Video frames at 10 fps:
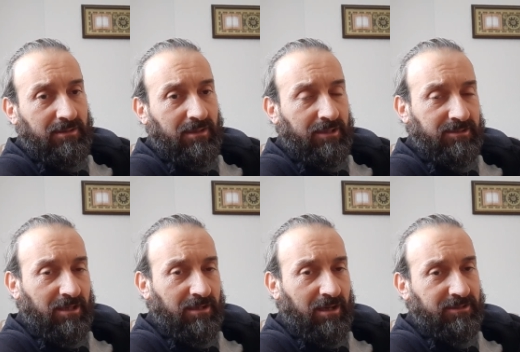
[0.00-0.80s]

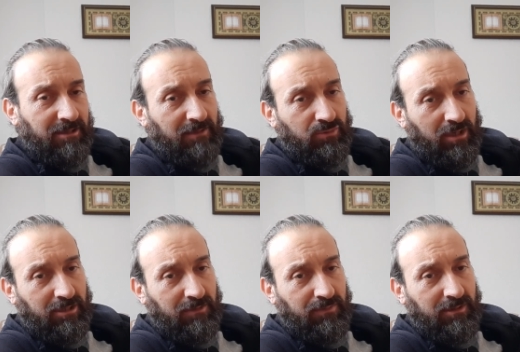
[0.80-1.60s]
astar, astara
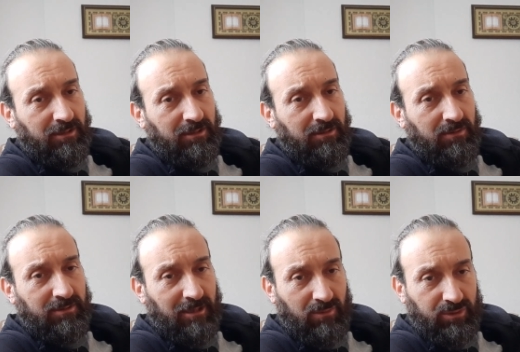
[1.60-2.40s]
mütakip e,
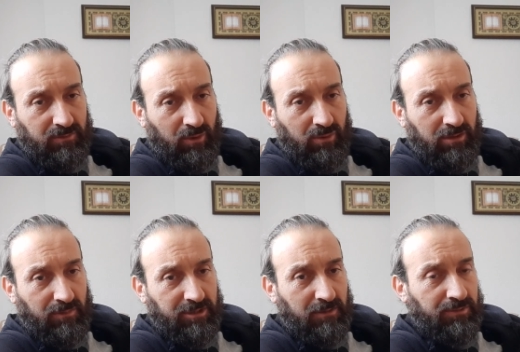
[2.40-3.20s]
selülozik boya
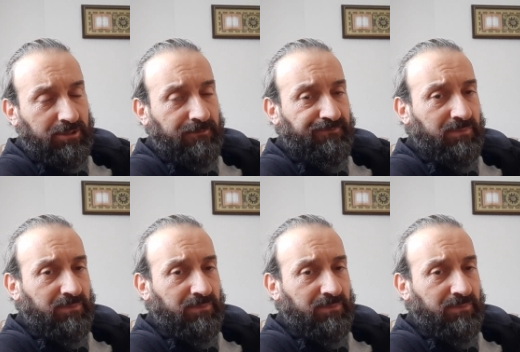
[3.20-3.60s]
uygulaması yapılır.